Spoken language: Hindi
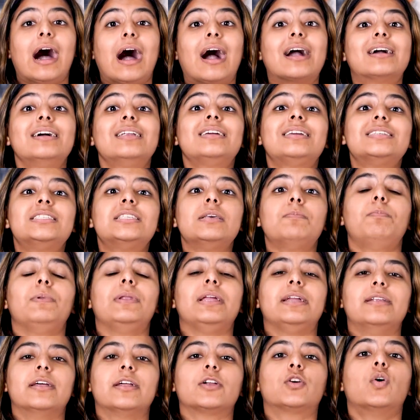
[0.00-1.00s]
अगर किसी
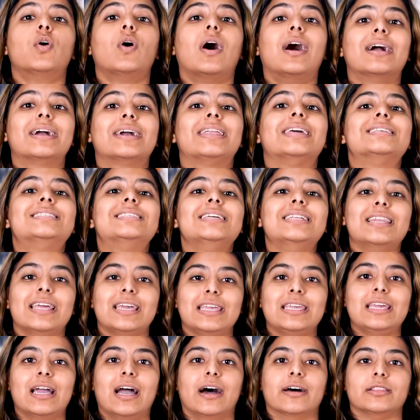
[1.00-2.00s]
प्लीडर को अंग्रेजी
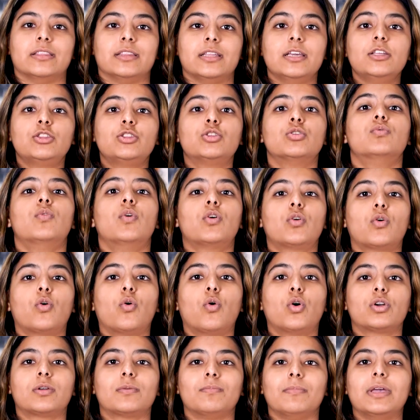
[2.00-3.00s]
नहीं आती तो वो
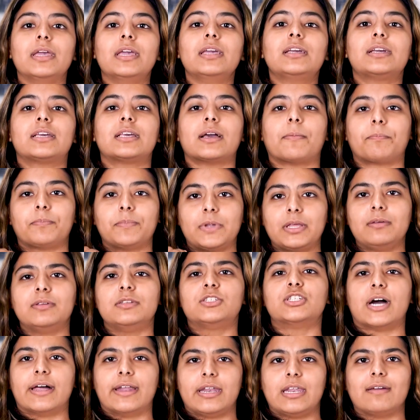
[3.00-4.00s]
कोर्ट में अपनी
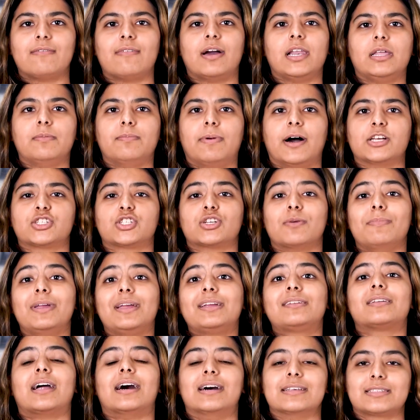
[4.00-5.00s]
जानने वाली भाषा में
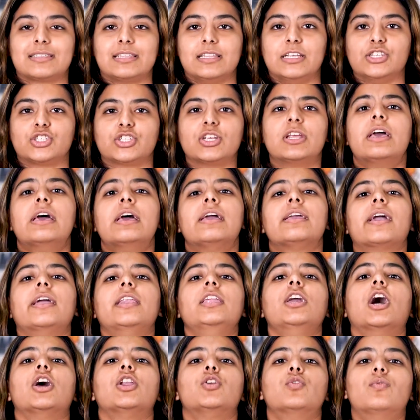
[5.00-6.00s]
ट्रांसलेशन
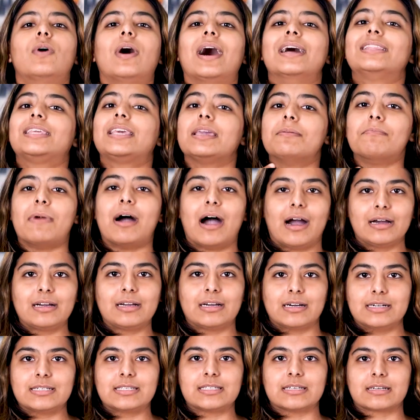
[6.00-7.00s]
यानी अनुवाद की मांग
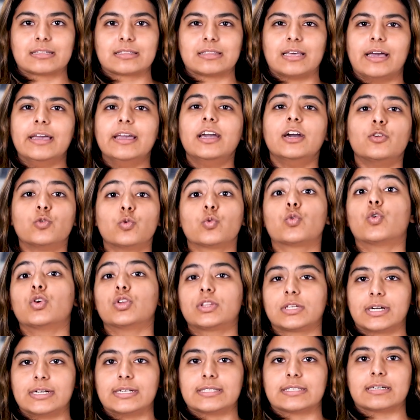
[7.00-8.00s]
कर सकता है
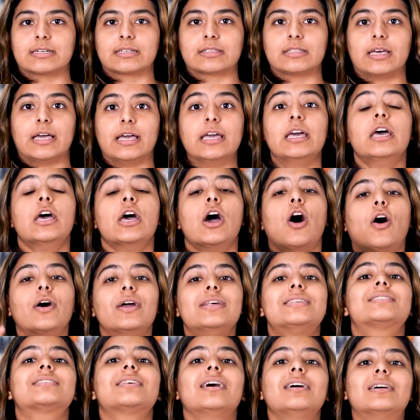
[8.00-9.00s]
अनुरोध कर सकता है और
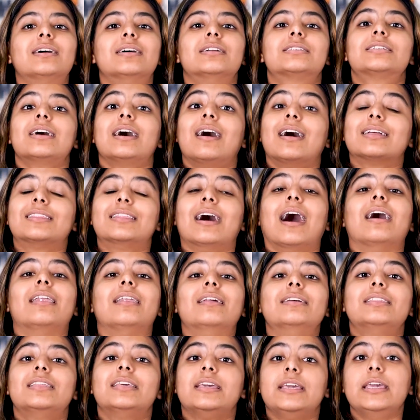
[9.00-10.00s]
इसका खर्चा
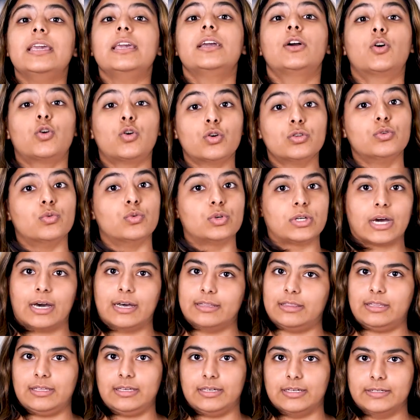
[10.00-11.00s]
अदालत ही खुद
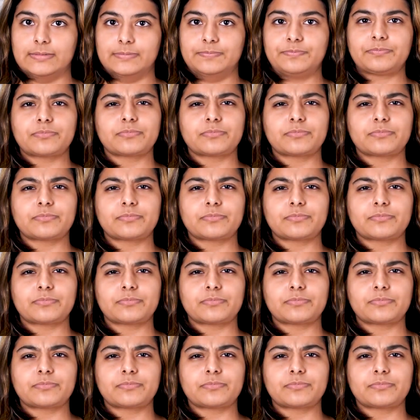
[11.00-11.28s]
उठाती है